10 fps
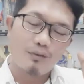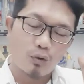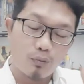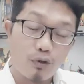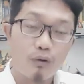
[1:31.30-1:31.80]

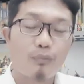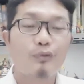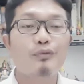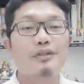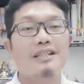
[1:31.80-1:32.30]

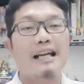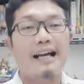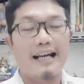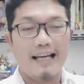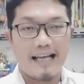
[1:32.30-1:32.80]
tubuhmu,
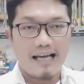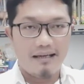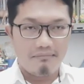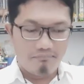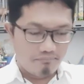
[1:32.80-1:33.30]

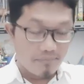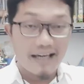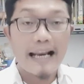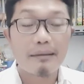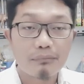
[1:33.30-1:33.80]
jagalah
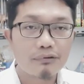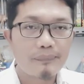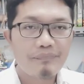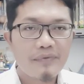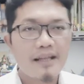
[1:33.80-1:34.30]
badanmu,
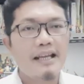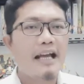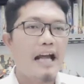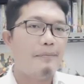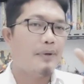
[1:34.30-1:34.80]

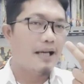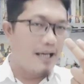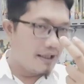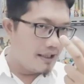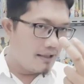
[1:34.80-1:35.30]

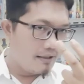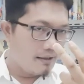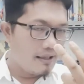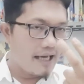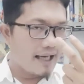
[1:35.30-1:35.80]
apalagi
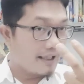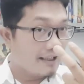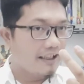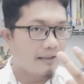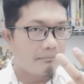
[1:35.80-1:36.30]

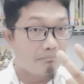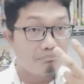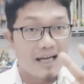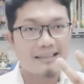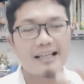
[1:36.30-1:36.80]
hari ini,
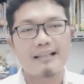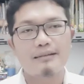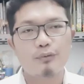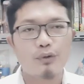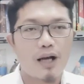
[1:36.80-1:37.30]
mata,
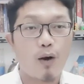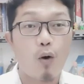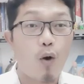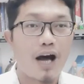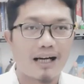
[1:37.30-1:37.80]
unang
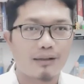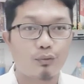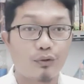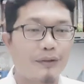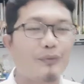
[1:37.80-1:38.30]
ngongar,
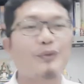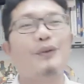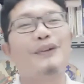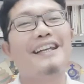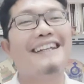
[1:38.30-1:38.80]

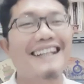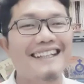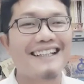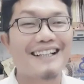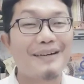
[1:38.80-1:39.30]
tusat-tusat nenek
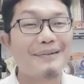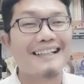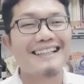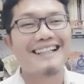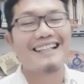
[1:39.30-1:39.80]
dia
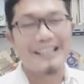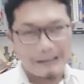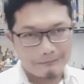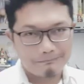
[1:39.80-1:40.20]
kemanginang ada.